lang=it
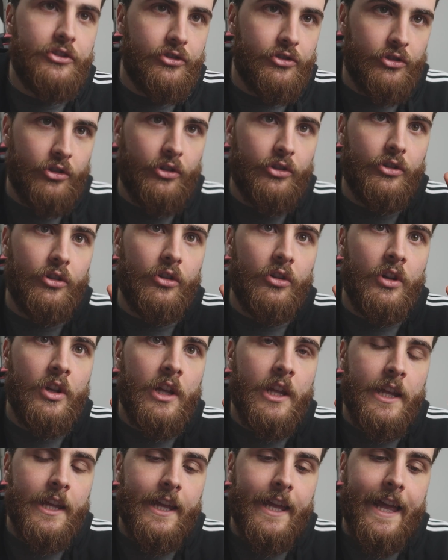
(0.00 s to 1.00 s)
ci sono
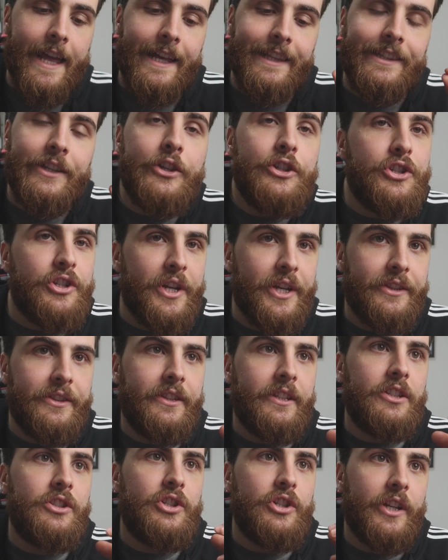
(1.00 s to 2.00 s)
eh, gli
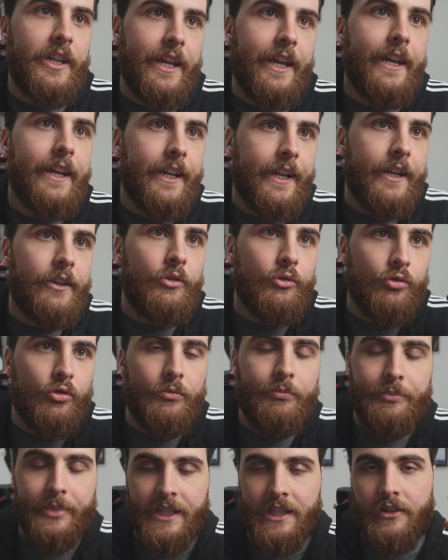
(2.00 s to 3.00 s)
scettici che creano
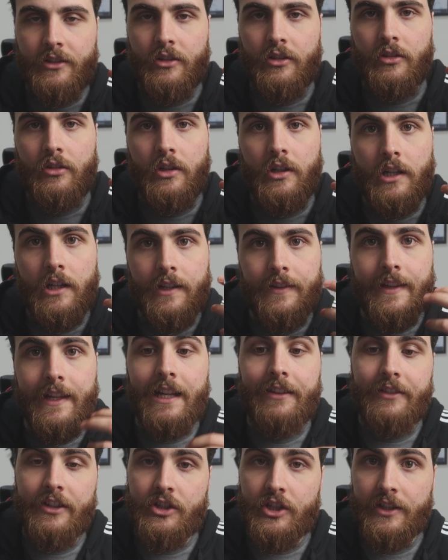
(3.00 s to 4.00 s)
scompiglio
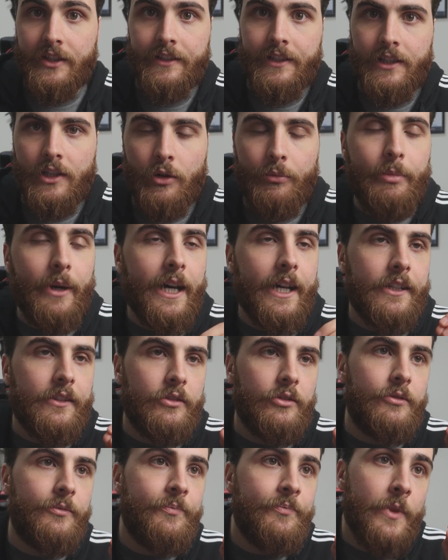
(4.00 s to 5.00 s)
nella vicenda del
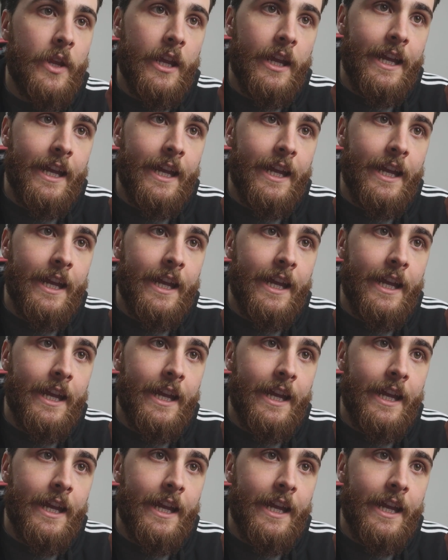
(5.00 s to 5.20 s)
leopardo.